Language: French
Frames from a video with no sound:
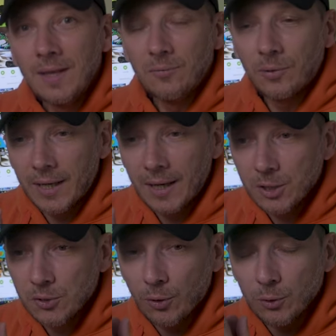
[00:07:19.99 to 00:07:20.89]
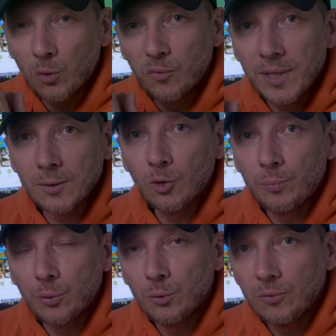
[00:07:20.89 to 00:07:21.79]
Voilà, je vous retrouve bientôt
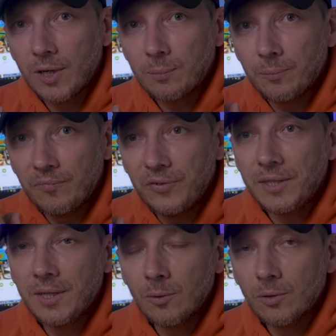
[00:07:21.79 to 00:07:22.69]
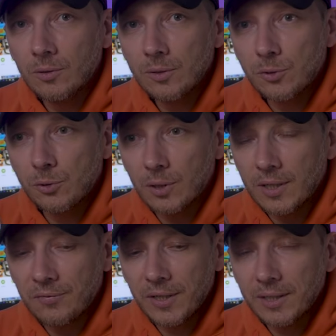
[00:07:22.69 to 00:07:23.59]
pour une nouvelle vidéo sur
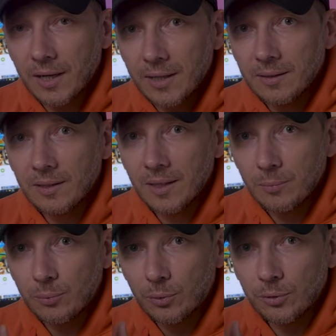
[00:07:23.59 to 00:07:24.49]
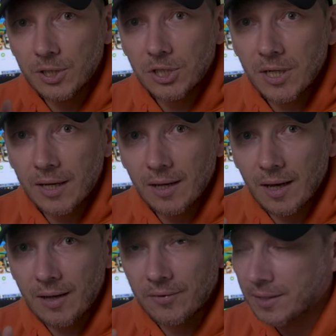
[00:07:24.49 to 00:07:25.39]
les filtres ND pour le DJI
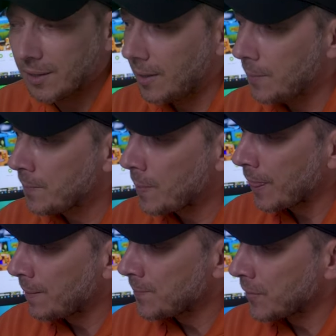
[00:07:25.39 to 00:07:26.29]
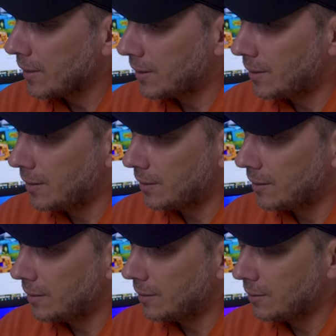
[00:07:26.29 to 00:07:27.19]
Avata.
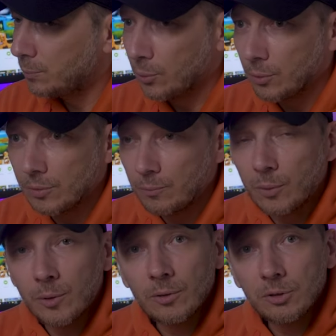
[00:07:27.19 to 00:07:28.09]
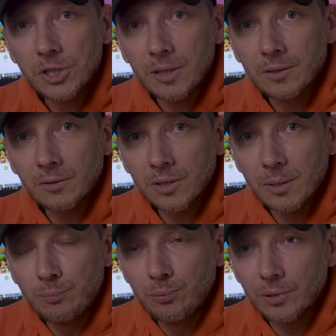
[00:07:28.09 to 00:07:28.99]
pour le moment, j'ai un temps qui est
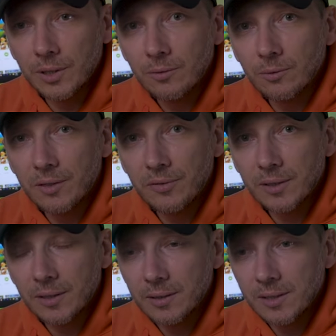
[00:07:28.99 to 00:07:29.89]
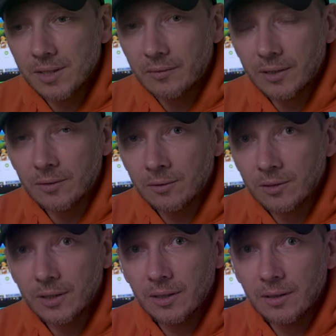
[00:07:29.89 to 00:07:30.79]
pourri, donc les filtres ND, ça va
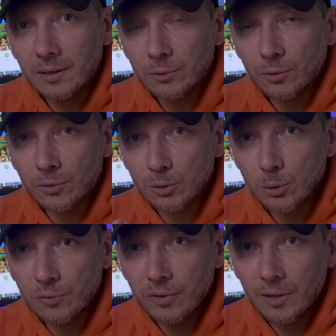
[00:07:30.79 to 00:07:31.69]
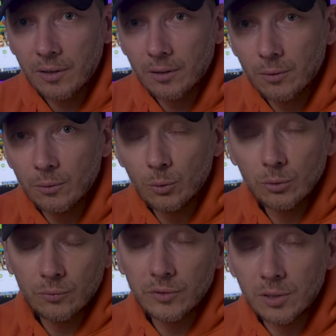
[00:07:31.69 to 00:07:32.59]
attendre. Et entre-temps, je vais faire une
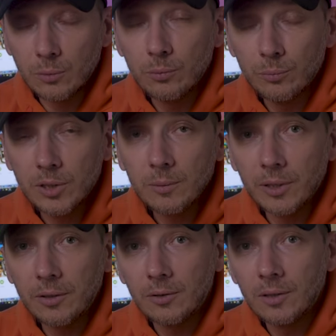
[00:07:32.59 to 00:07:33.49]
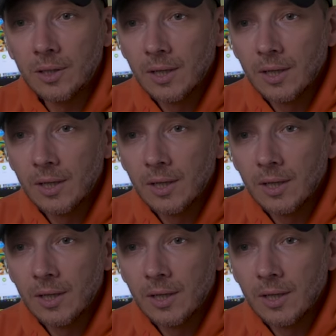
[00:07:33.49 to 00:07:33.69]
autre vidéo, une petite bricole.